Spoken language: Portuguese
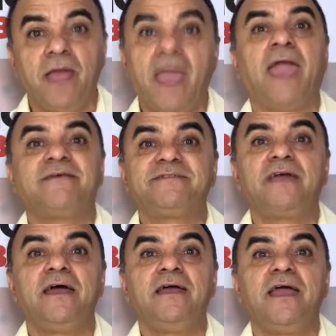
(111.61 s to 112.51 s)

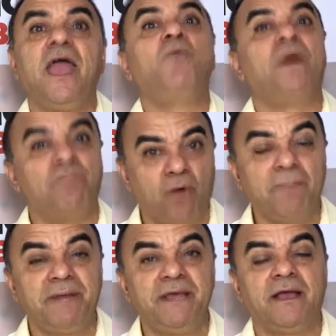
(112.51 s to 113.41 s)
Esta é uma boa
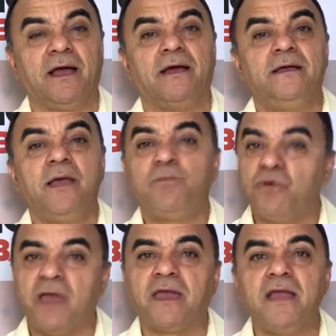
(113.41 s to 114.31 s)
briga,
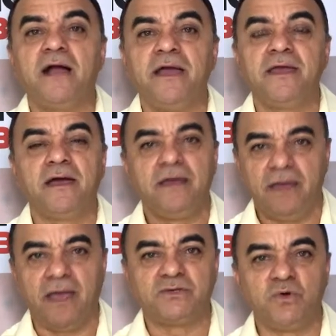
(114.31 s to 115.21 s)
porque quem ganha
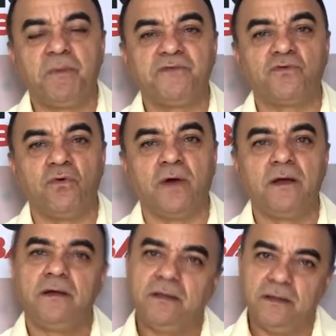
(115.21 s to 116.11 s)
é João Pessoa
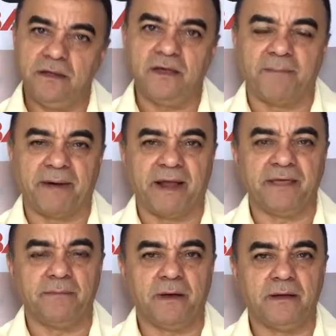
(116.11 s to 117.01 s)
e a
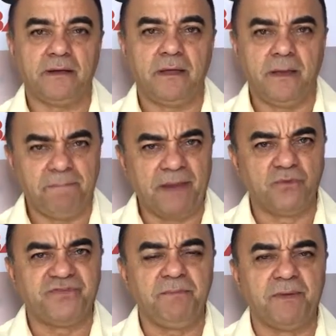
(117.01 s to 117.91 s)
Paraíba.
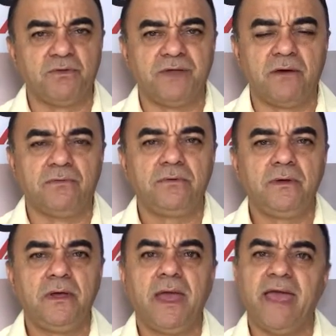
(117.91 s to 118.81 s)
Pelo sim, pelo não,
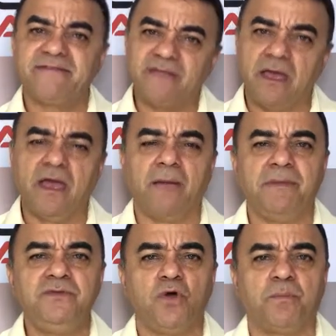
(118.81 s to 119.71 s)
esta é a minha